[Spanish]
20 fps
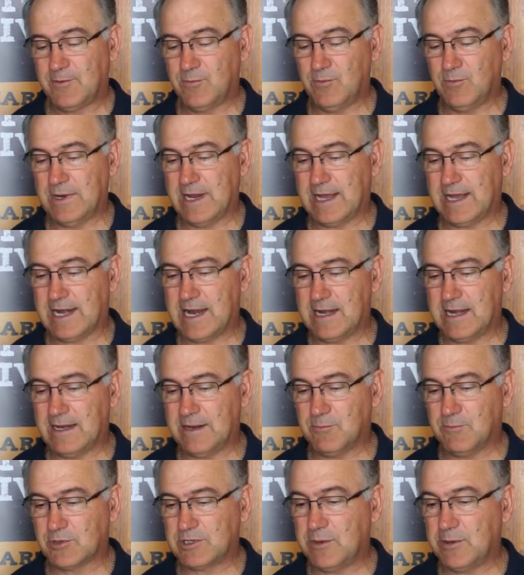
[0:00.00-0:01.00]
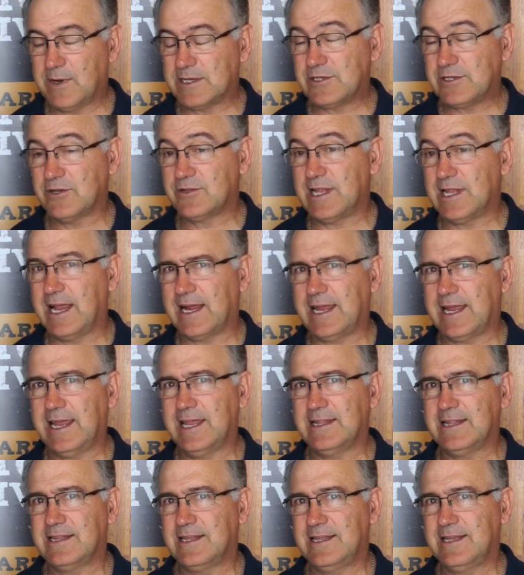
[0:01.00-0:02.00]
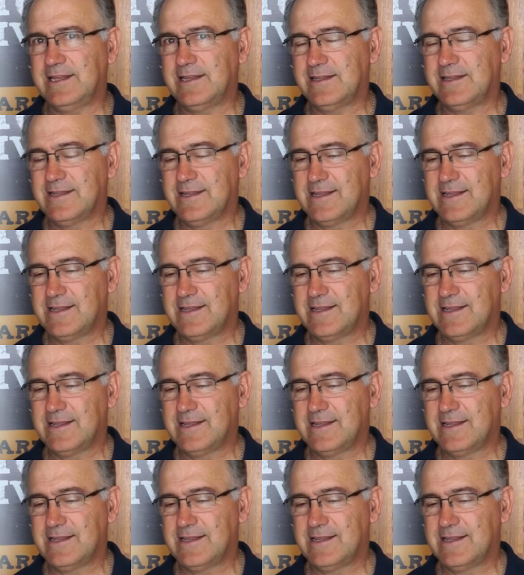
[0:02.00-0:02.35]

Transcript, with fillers: una gran motivación de la gente,